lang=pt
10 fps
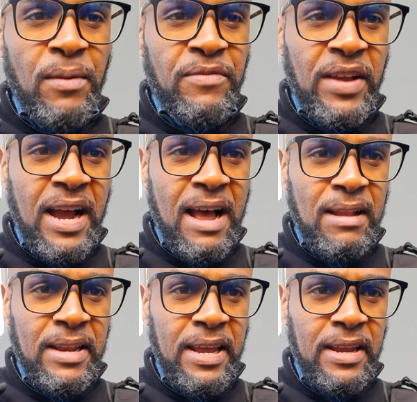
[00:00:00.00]
para ficar
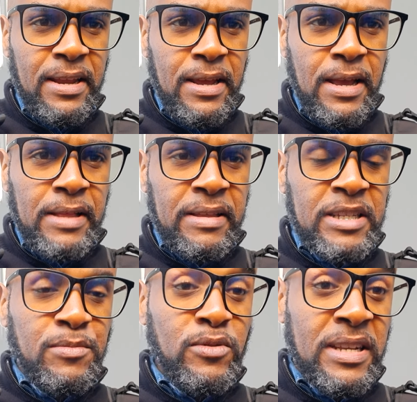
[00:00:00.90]
a lei
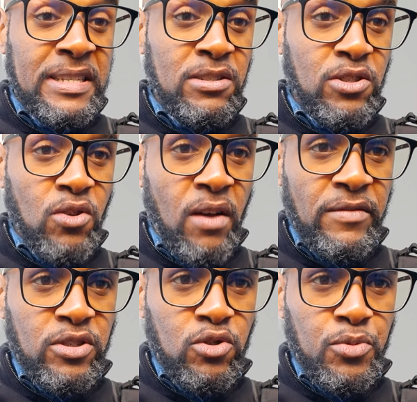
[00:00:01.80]

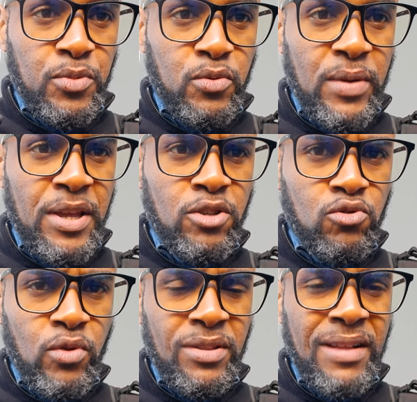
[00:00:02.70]
3.709 de
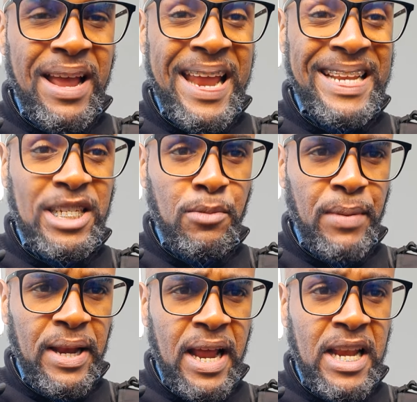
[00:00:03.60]
2018, a
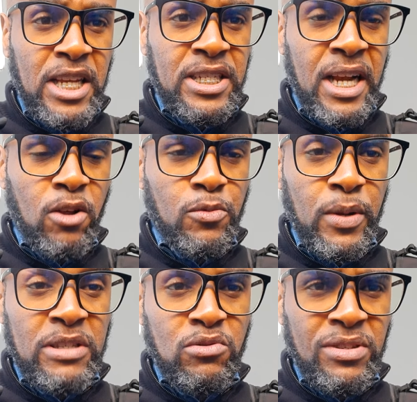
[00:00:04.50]
LGPD, a Lei Geral de
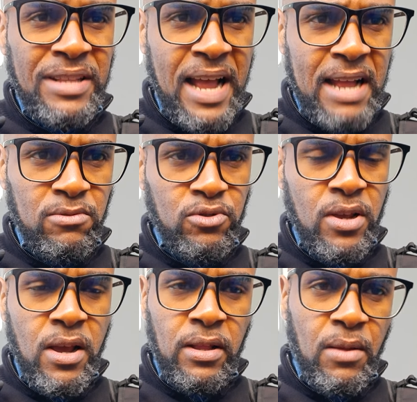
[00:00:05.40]
Proteção de Dados,
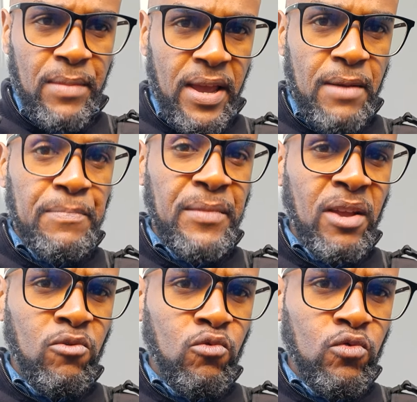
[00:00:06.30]
também
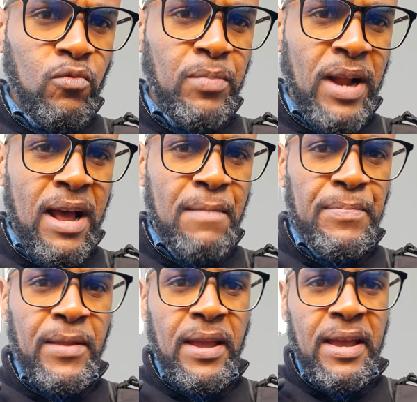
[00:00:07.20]
tem tudo para
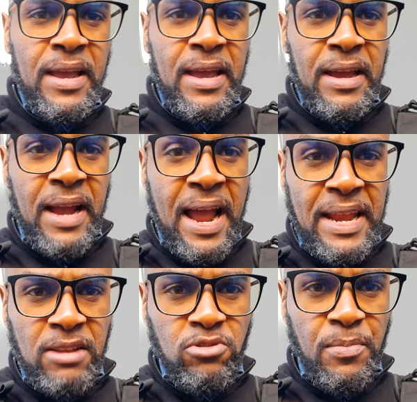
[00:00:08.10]
é,
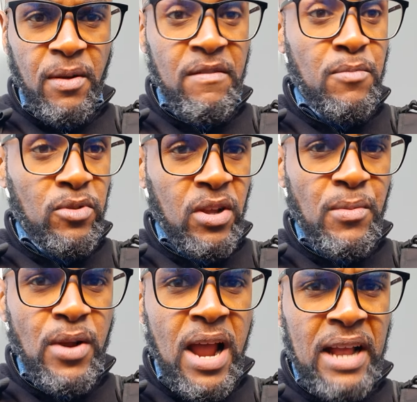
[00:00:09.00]
cair na sua prova. É bom dar
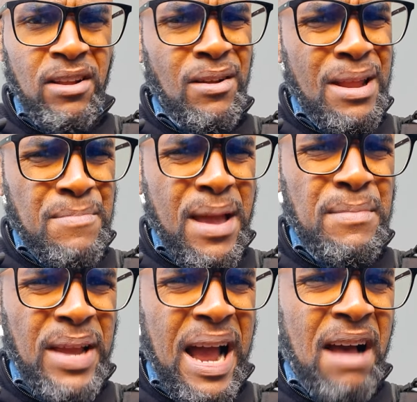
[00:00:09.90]
uma olhada. É uma lei bem
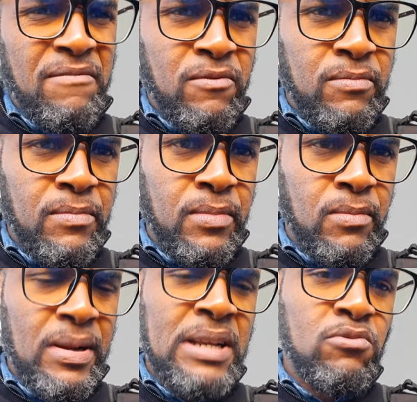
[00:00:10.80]
amigável,
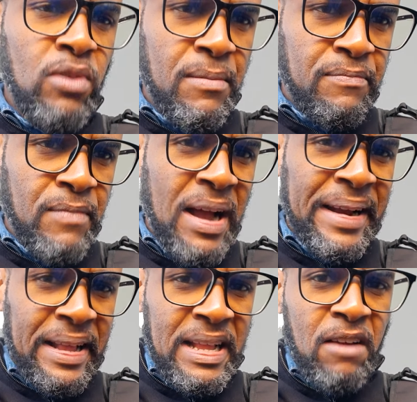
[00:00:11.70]
uma leitura
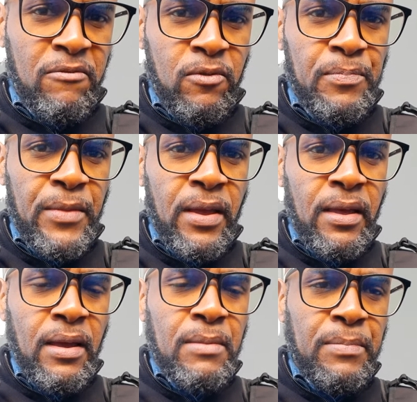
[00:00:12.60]
agradável
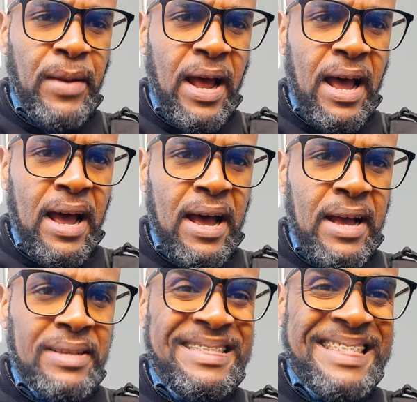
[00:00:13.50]

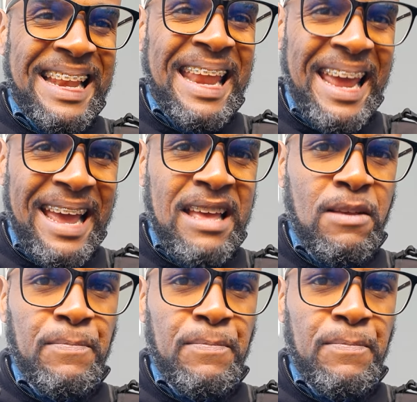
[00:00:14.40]
para se ler.